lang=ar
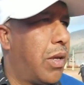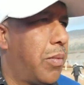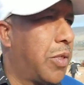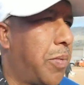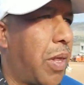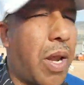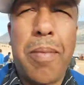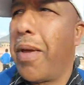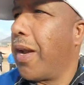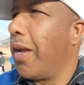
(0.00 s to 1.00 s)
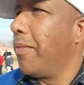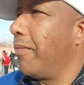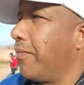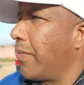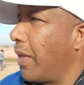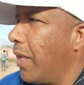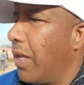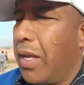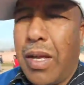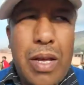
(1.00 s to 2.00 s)
بسم الله الرحمن الرحيم
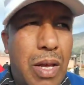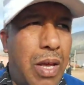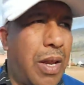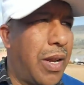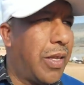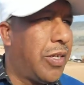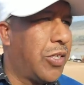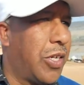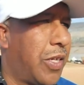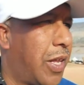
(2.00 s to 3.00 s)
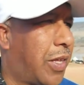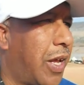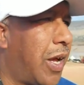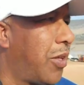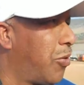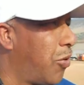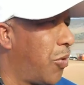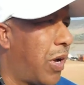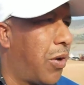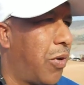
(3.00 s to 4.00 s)
النتيجه ديال التعادل
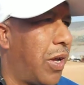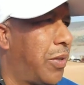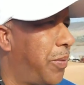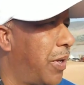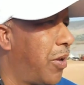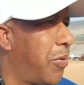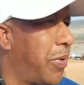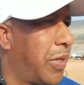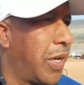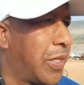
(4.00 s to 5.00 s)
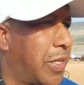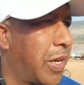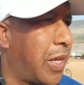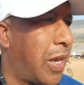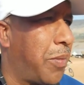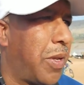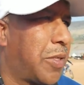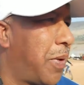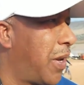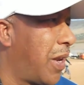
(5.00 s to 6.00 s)
واحد لواحد بيننا وبين تكزيرت يعني
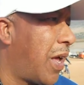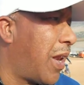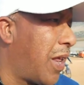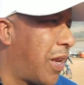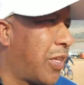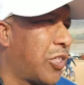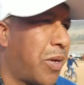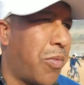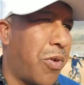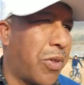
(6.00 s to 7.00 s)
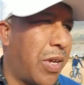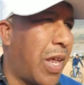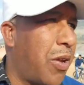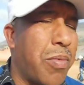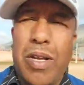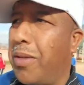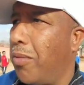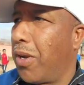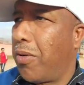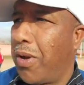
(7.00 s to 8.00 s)
بالنسبه لنا احنا نتيجه مرضيه اليوم
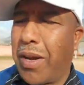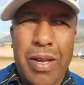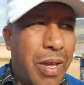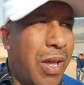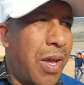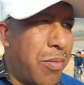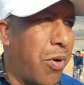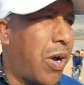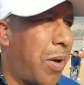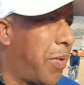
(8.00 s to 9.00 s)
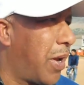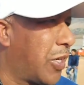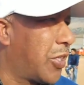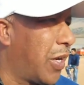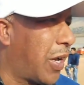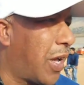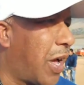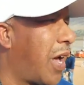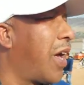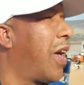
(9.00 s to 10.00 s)
خدموا الاخوان مقابله
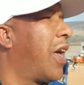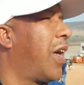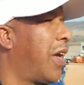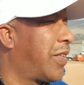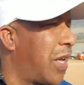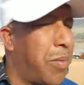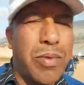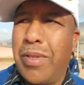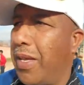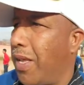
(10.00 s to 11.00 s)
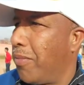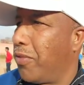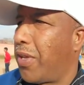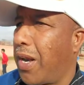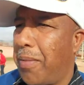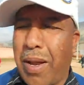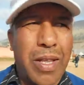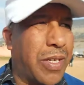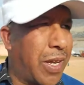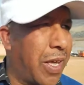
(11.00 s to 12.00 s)
شيقه اعتمد المدرب
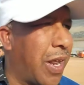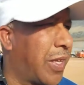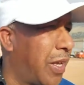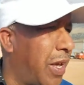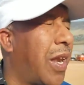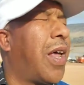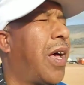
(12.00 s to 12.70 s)
على تغييرات على